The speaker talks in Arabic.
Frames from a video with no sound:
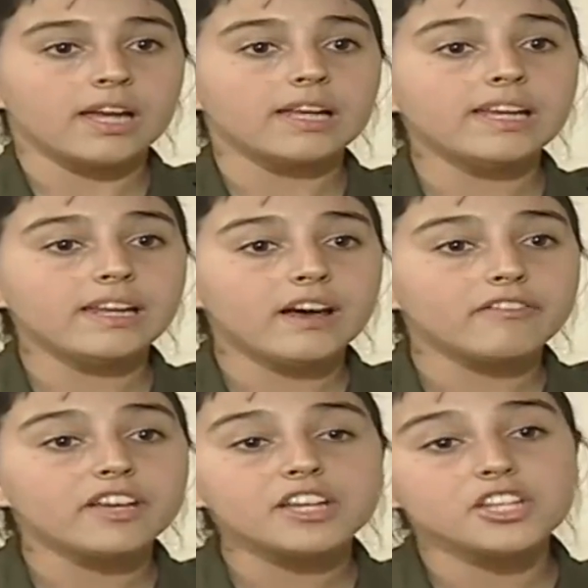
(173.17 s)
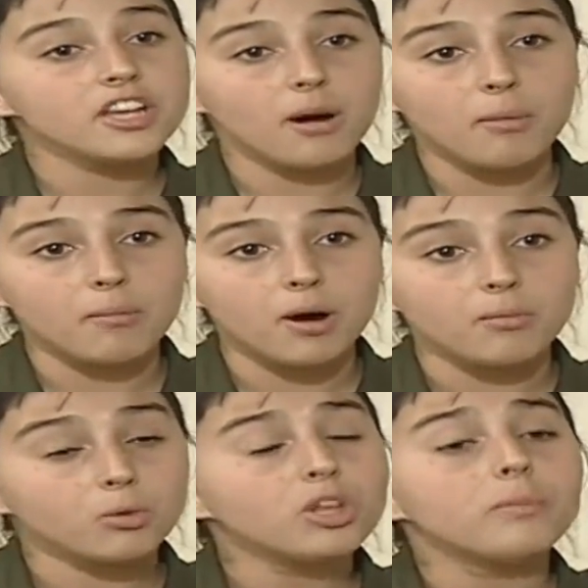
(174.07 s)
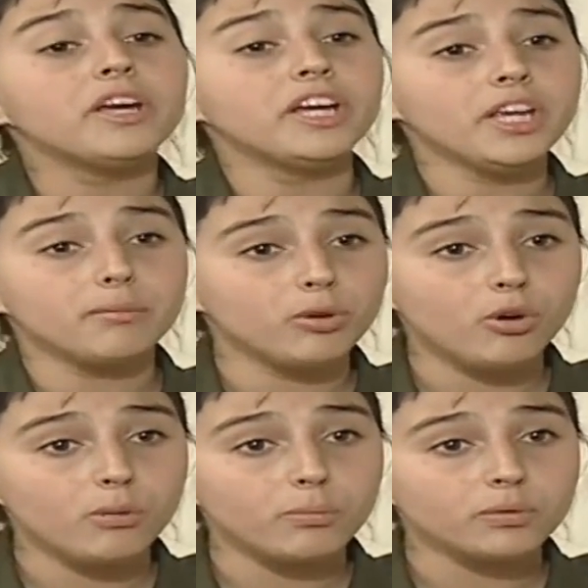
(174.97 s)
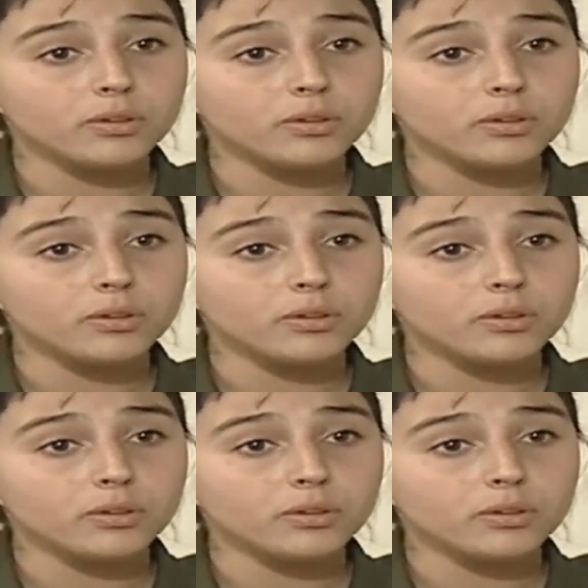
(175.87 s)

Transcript: لينا فيها شي يا ماما مو طبيعية بنوب